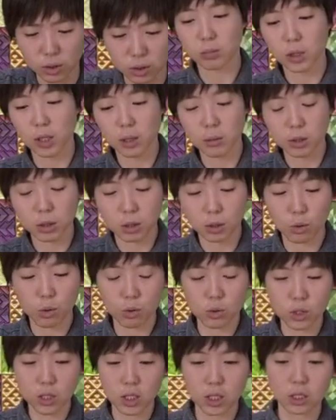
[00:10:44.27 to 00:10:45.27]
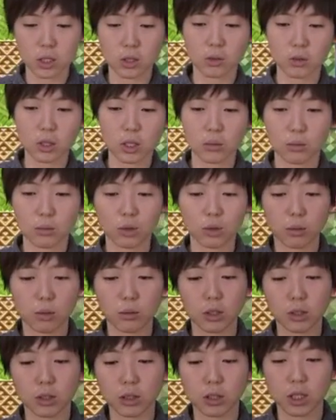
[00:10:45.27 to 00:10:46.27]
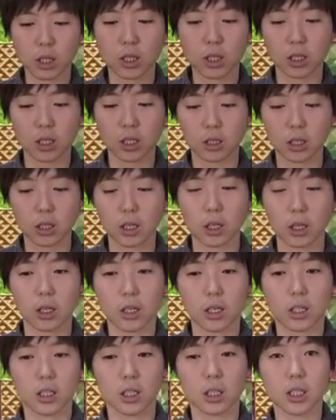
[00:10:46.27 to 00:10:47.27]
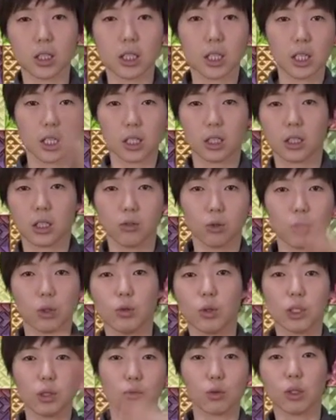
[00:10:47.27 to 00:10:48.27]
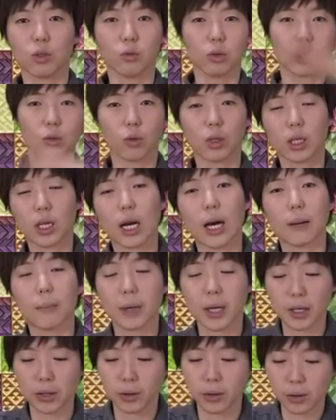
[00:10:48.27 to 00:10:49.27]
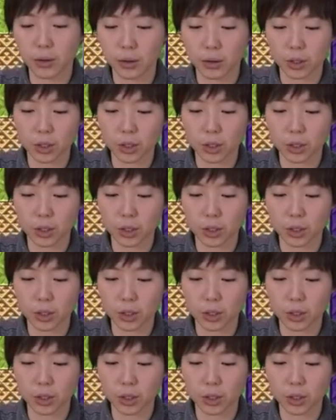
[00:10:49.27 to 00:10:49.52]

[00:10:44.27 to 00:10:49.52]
필라멘트 공장 영상 보시면 그냥 이렇게 기계가 이렇게 윙윙윙윙윙 감아요.